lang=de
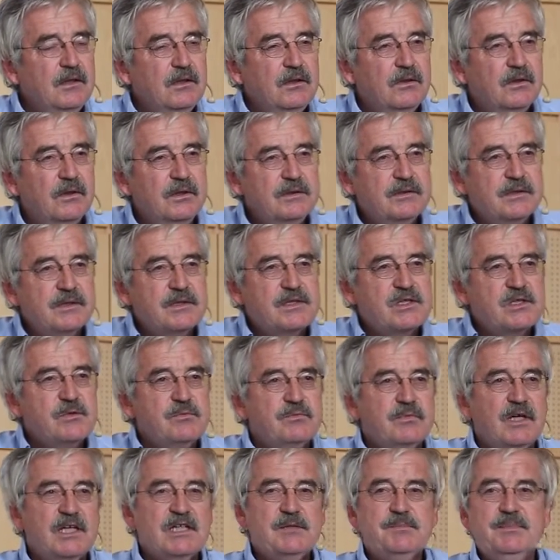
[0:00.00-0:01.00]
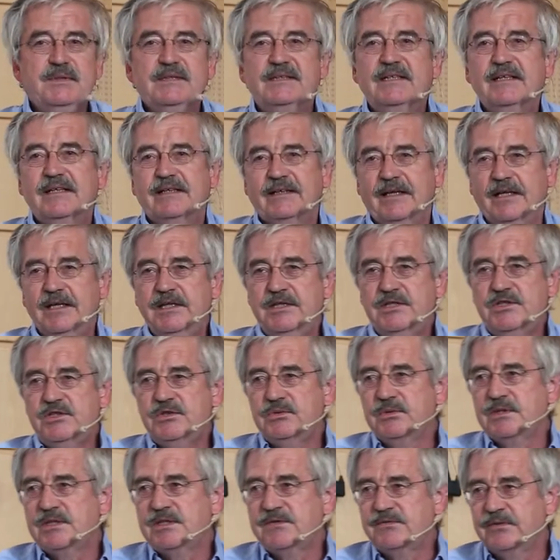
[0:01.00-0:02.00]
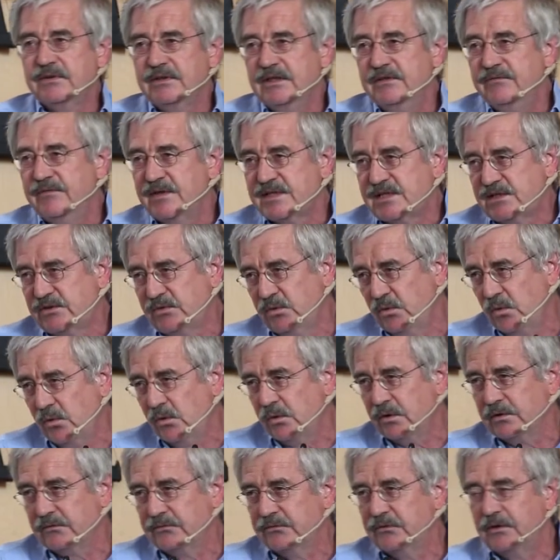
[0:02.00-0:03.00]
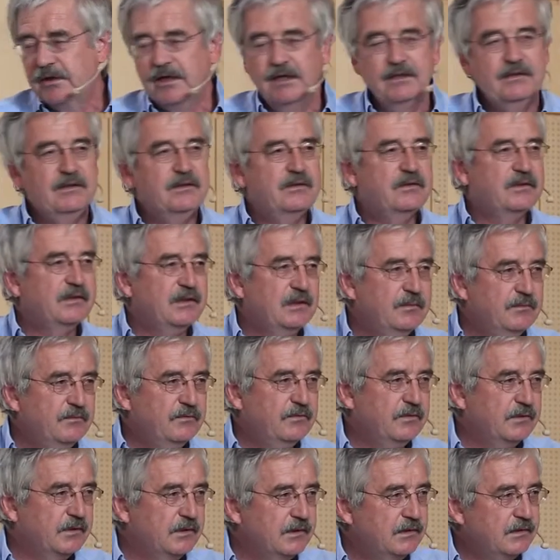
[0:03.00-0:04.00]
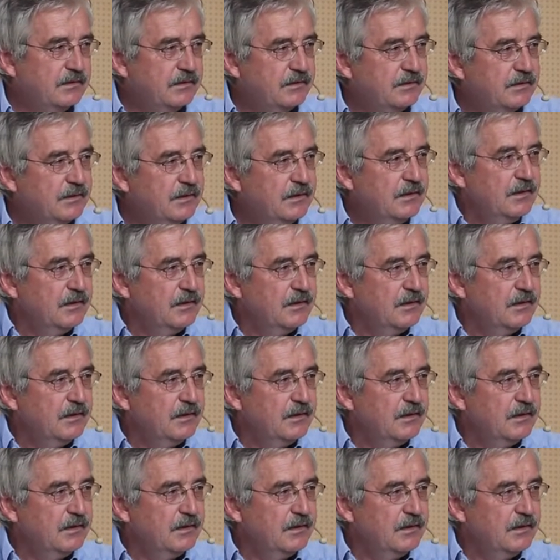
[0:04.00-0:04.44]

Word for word: heute zum Beispiel der Rechtsschutz von Investoren vorangetrieben wird.